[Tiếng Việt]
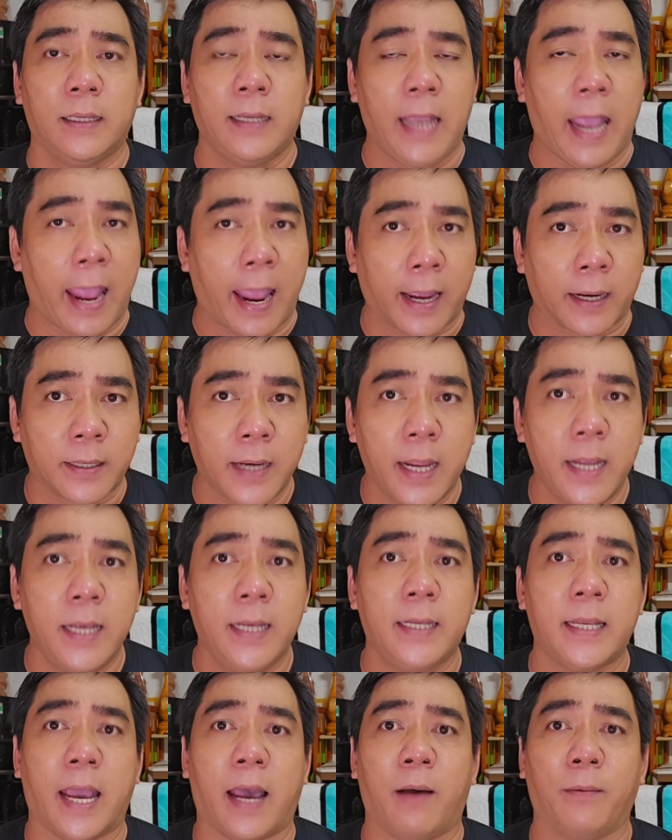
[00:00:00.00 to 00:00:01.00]
hàng
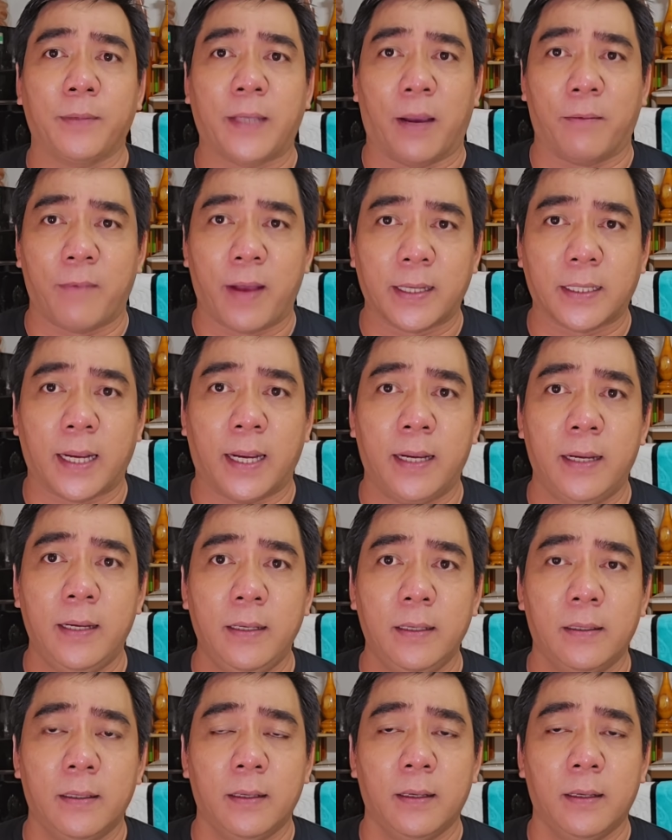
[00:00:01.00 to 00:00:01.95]
ni và ông trần văn sĩ